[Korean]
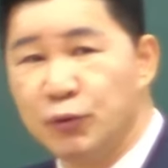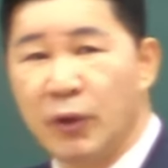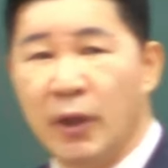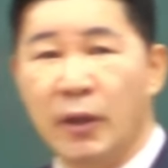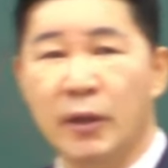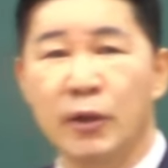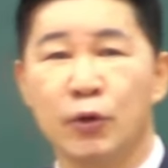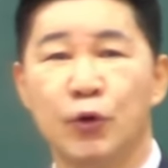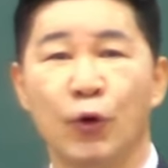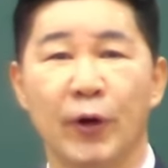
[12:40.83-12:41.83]
중에
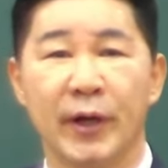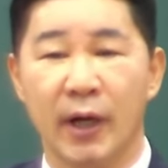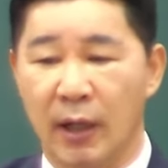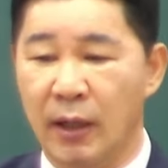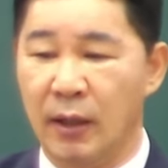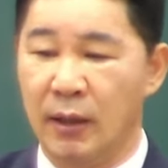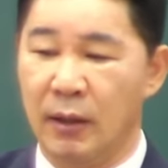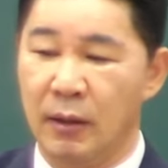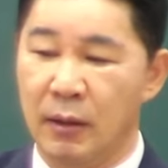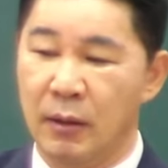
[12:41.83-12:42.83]
교회가